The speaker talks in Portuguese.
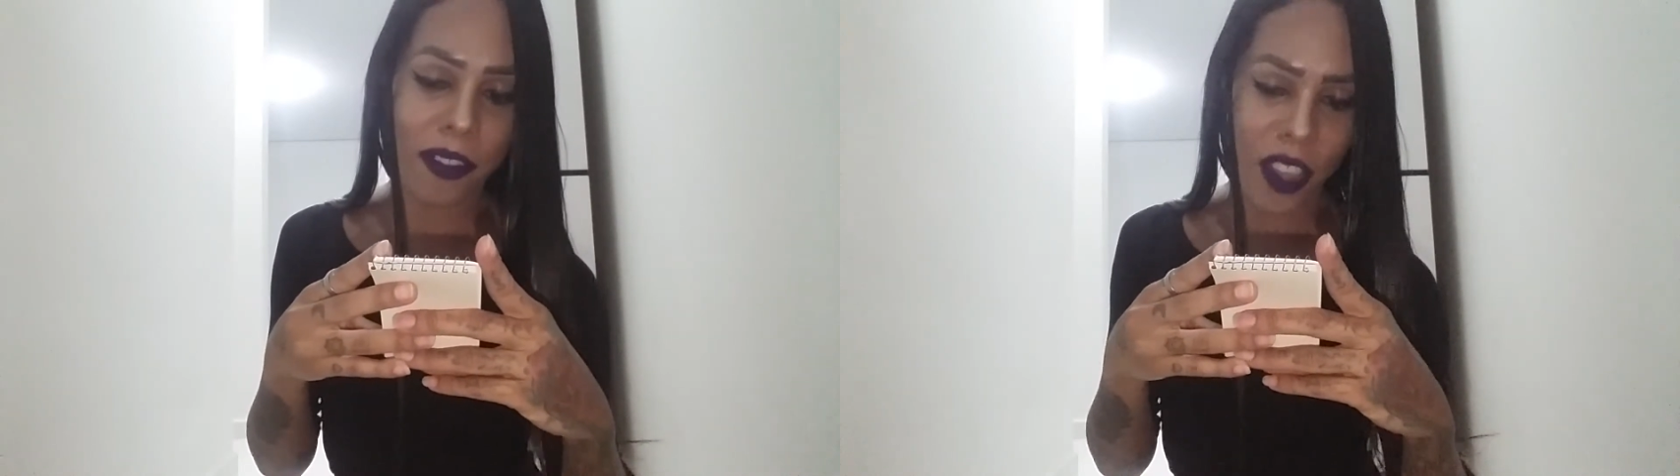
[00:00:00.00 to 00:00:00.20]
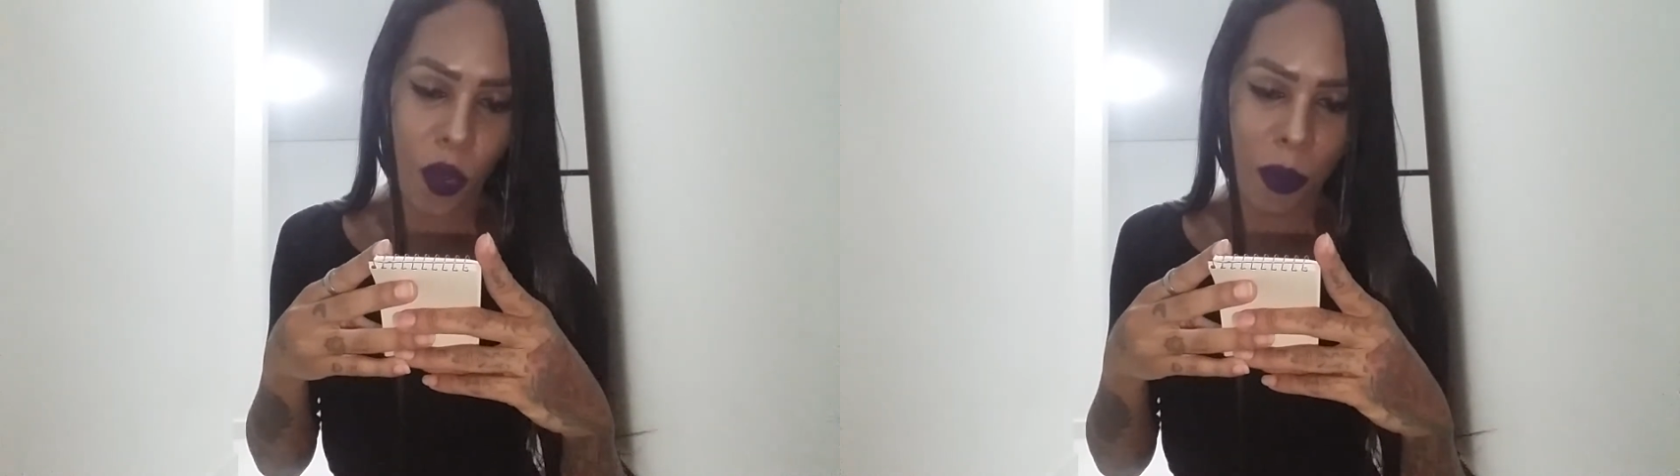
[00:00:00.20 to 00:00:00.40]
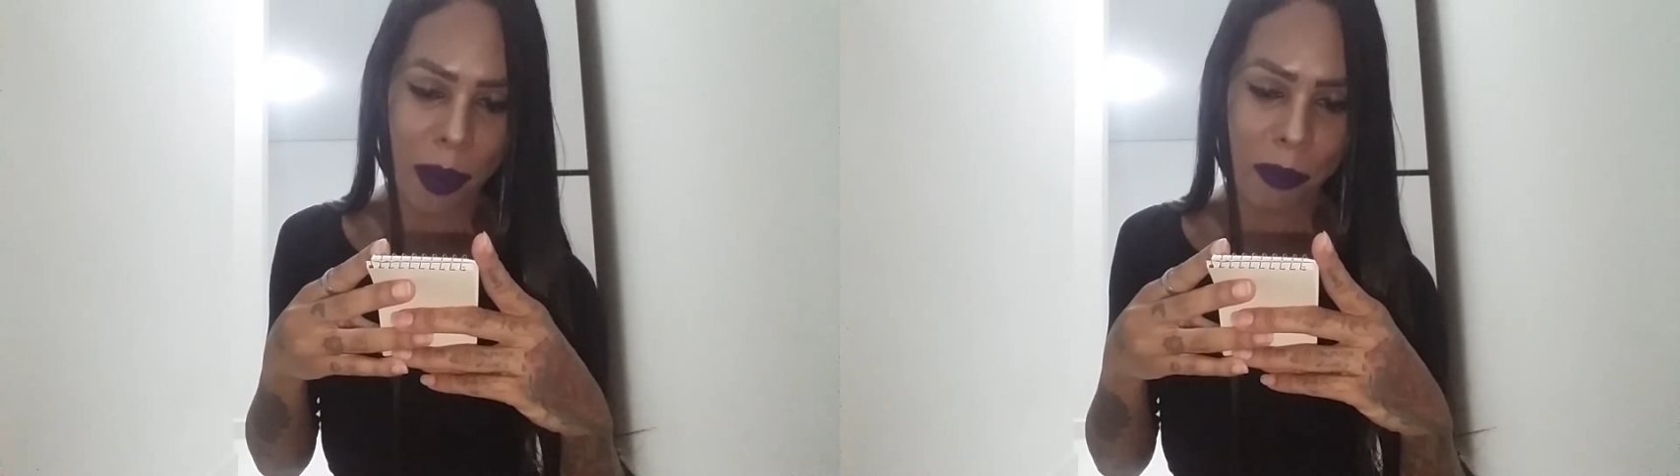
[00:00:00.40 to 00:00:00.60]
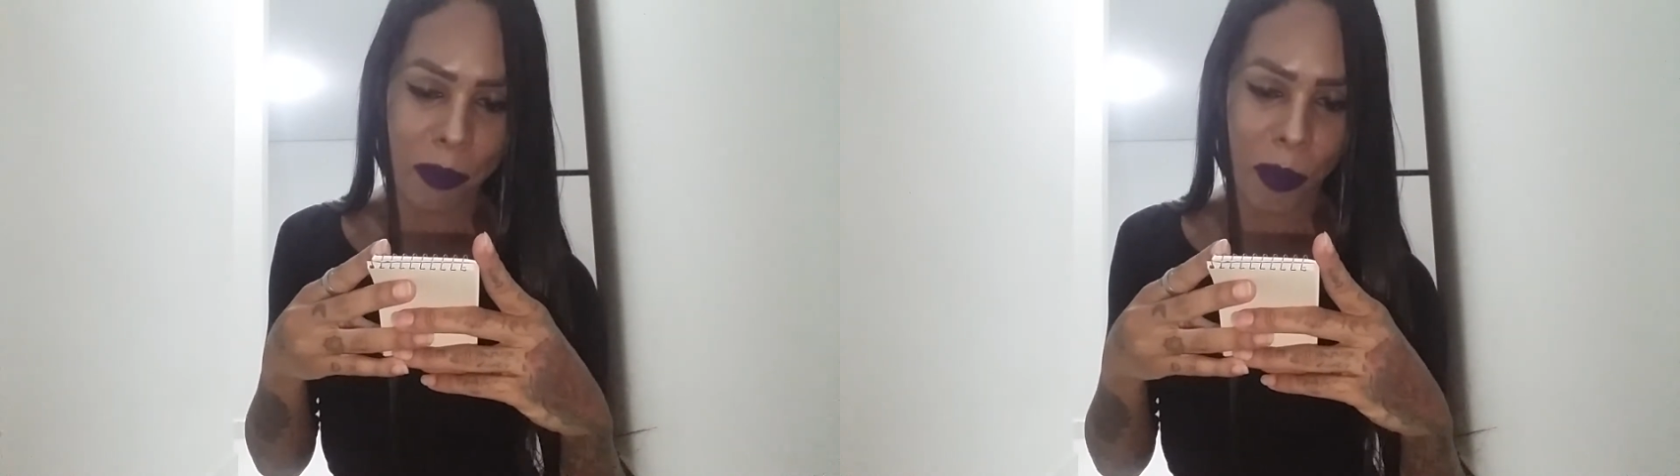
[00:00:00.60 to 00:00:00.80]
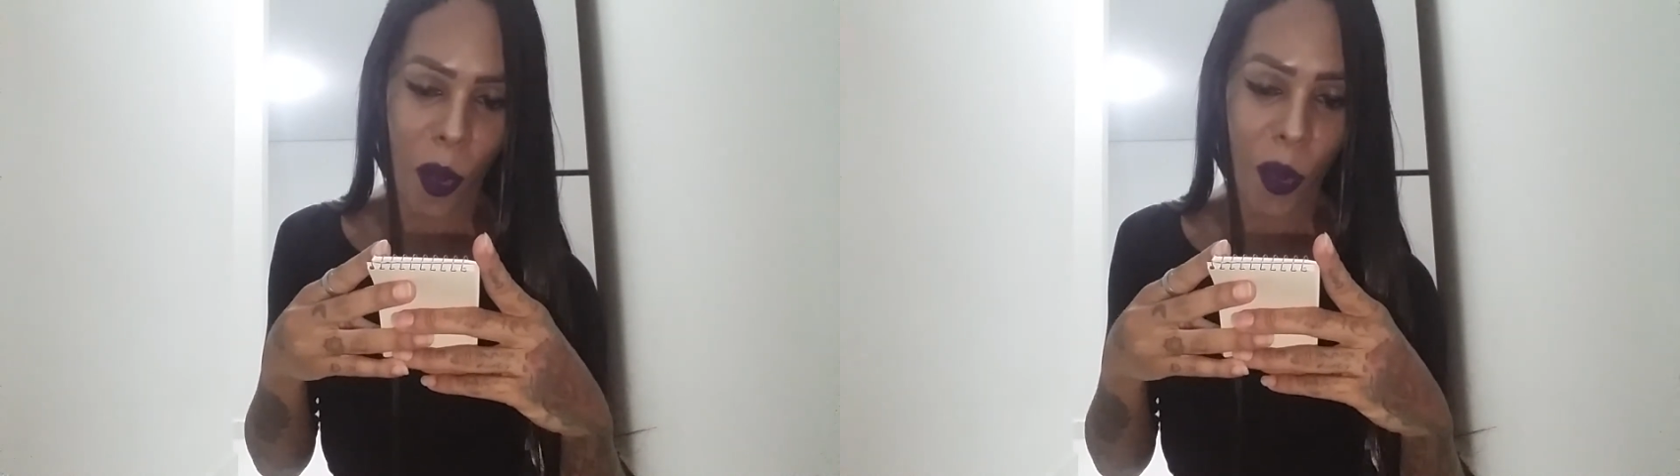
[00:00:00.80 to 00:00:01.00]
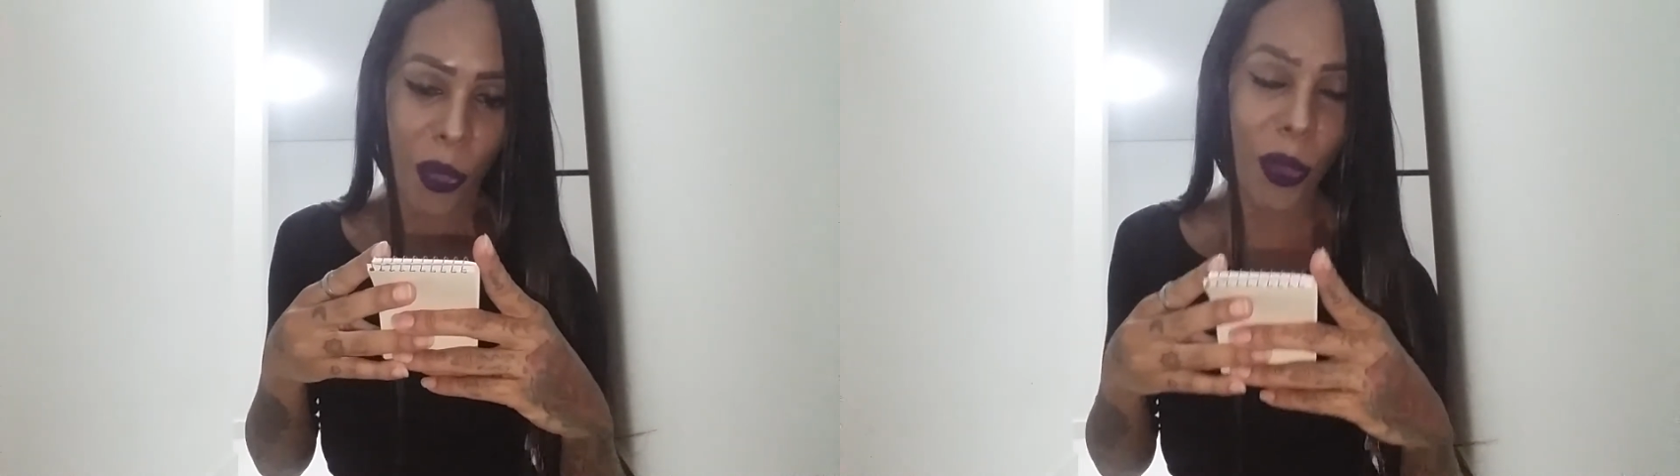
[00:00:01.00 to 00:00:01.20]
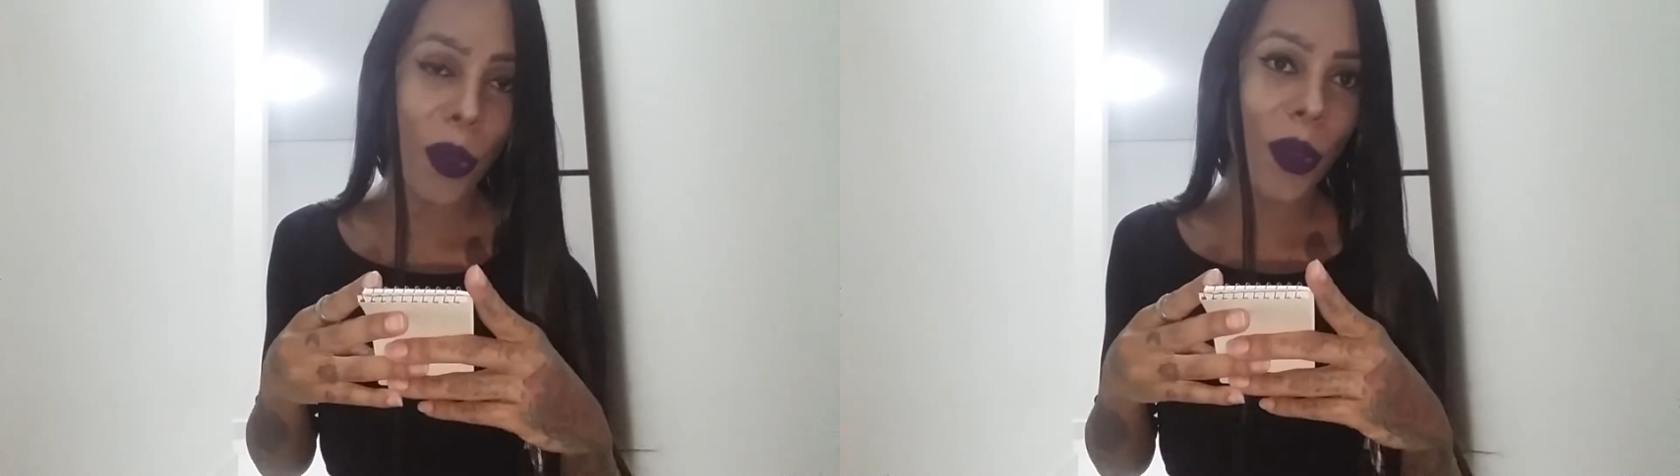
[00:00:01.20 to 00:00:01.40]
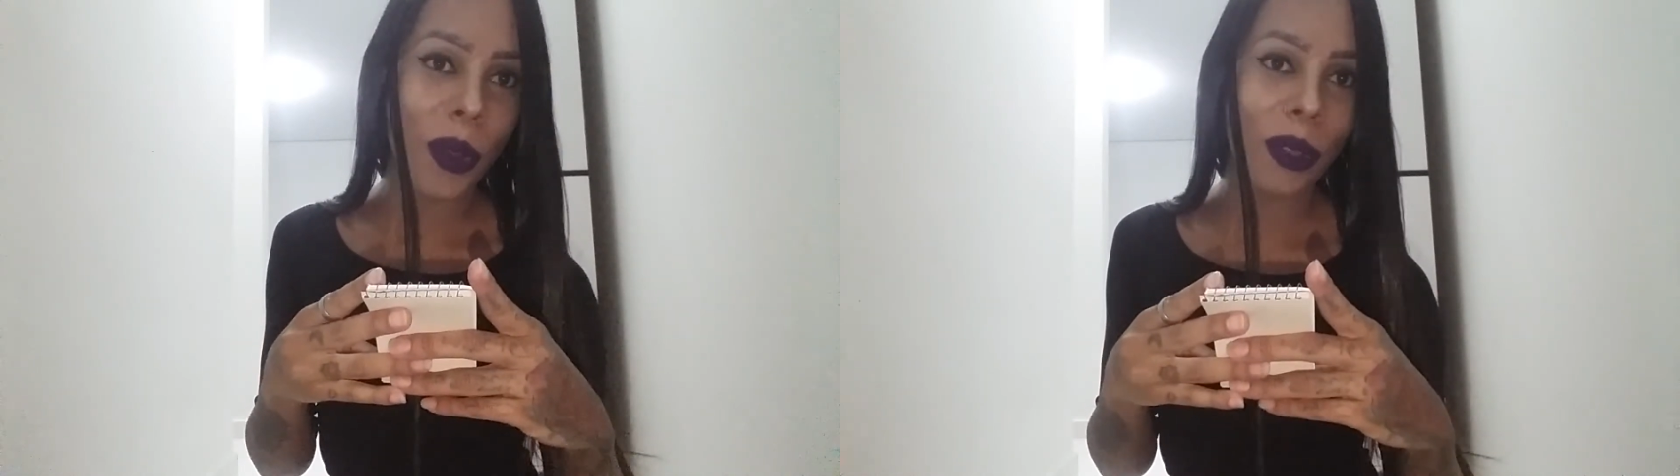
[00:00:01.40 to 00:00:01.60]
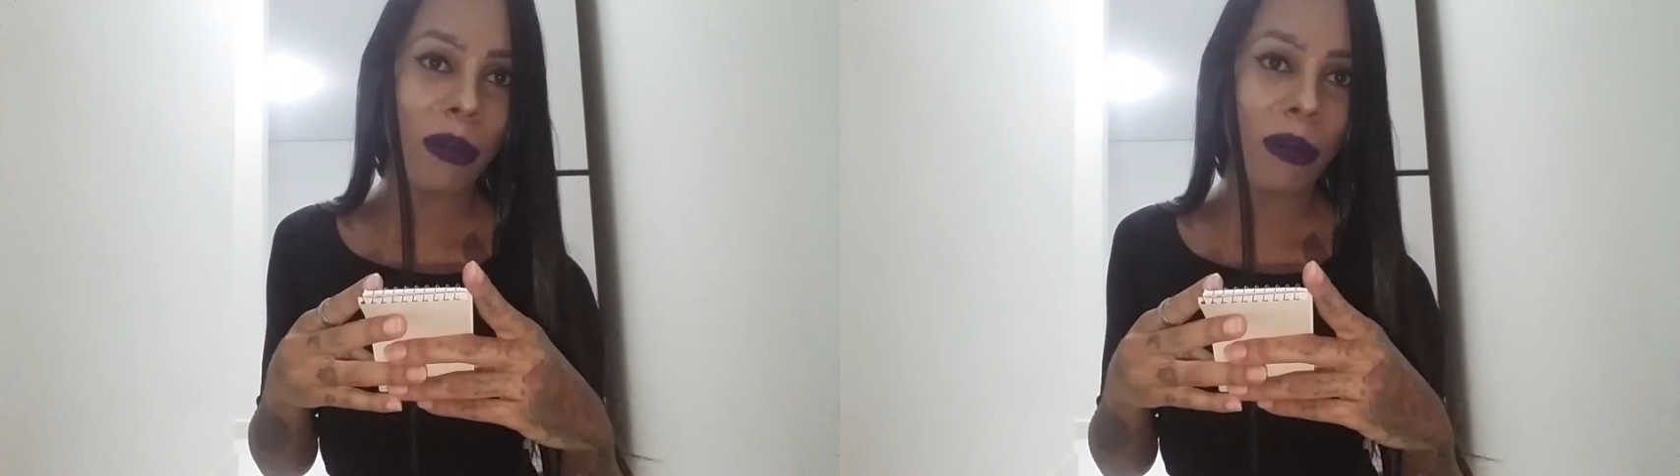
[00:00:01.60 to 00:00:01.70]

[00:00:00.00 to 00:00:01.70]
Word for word: filme pornô?